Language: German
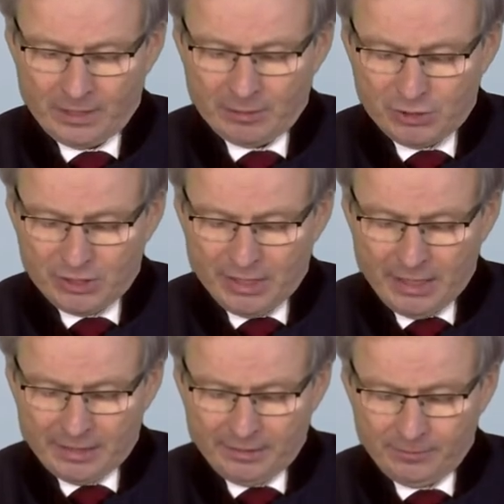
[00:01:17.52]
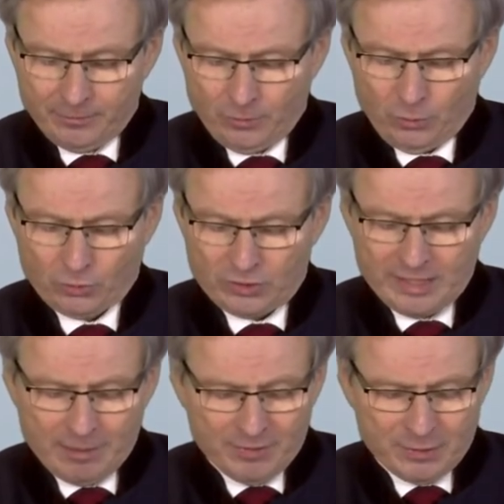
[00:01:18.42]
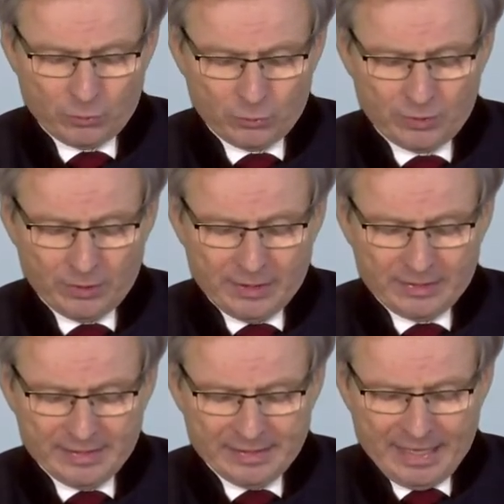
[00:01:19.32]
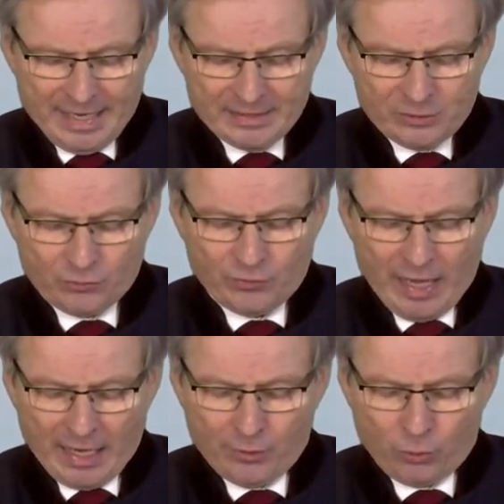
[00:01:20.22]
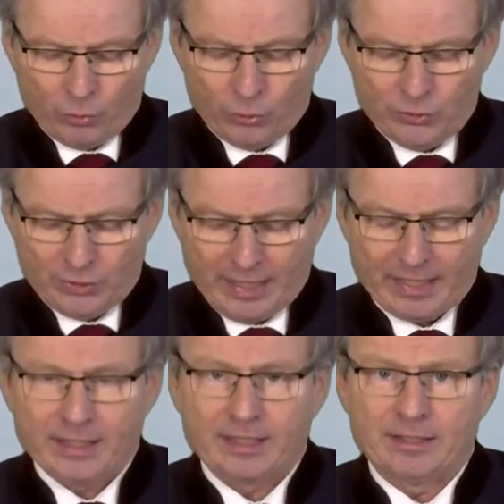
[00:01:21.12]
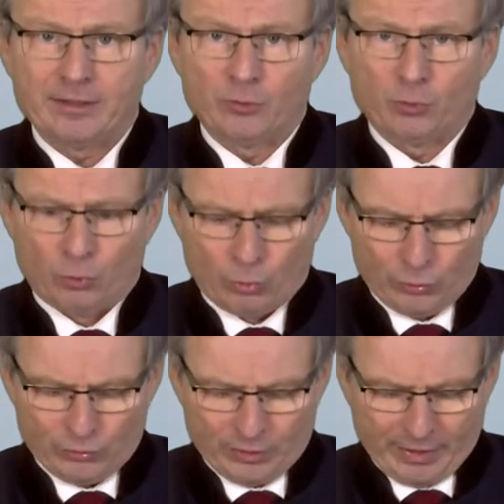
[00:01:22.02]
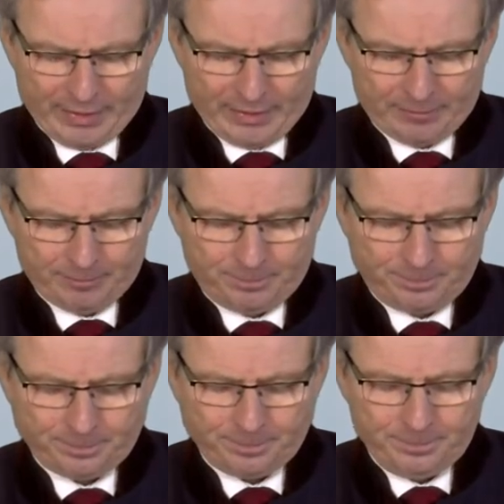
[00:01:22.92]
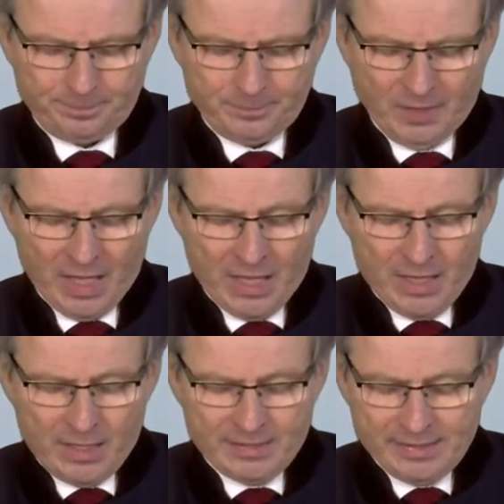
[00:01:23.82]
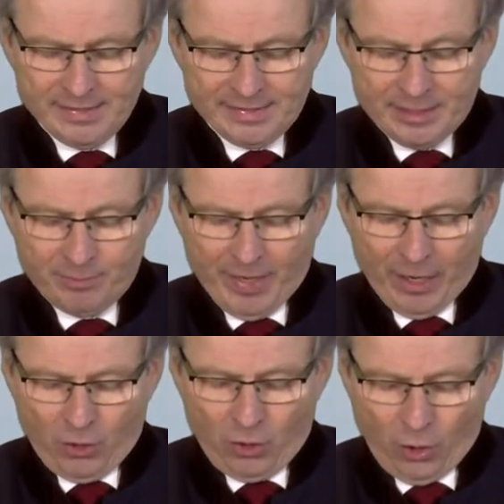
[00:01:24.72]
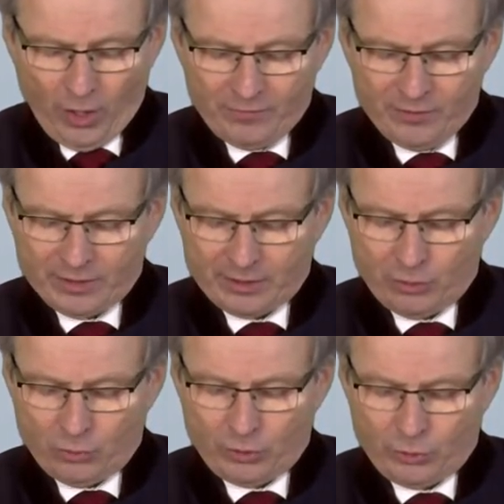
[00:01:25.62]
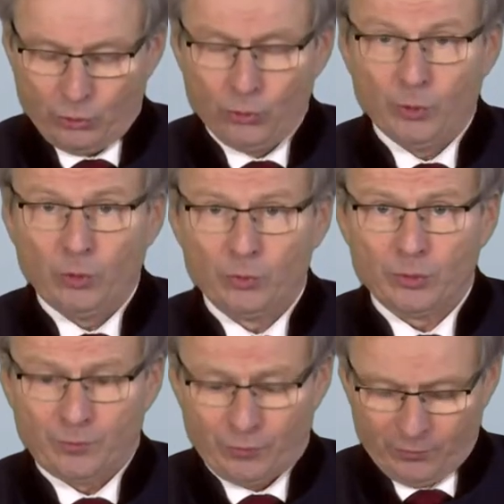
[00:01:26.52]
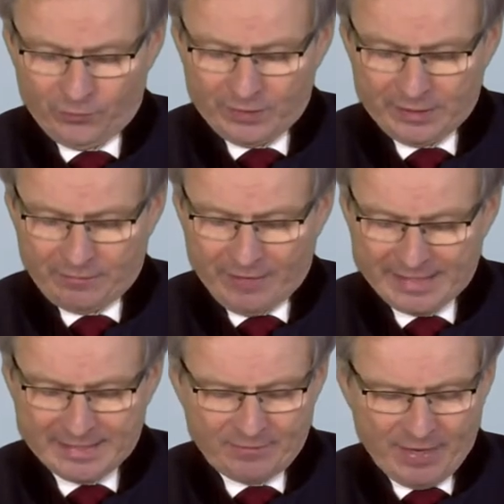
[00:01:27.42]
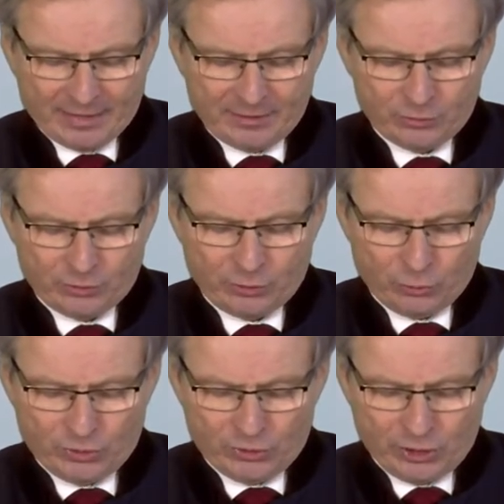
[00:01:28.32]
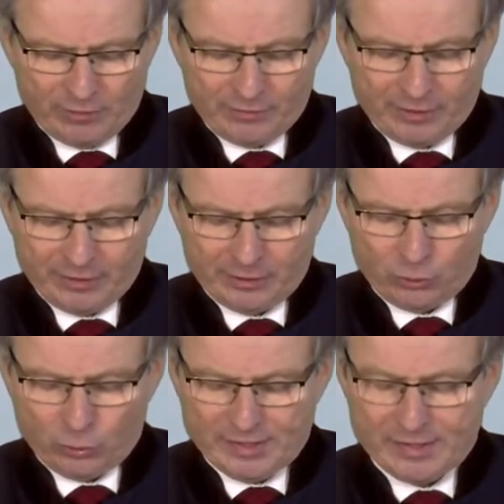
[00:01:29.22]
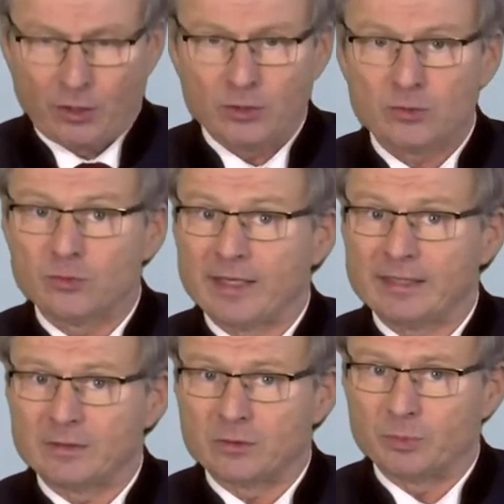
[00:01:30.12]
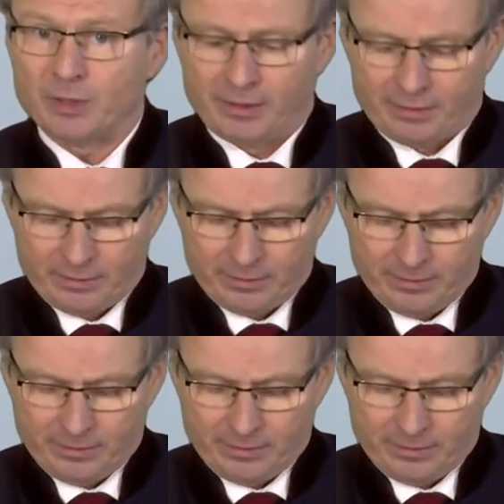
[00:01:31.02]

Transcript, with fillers: Im Stillen und selbstlos diese Leistung für alle Oberösterreicherinnen und Oberösterreicher. Es ist nebenbei auch heuer wieder gelungen, über 150 Wasserwarte und Genossenschafter in den Kursen aus- und weiterzubilden.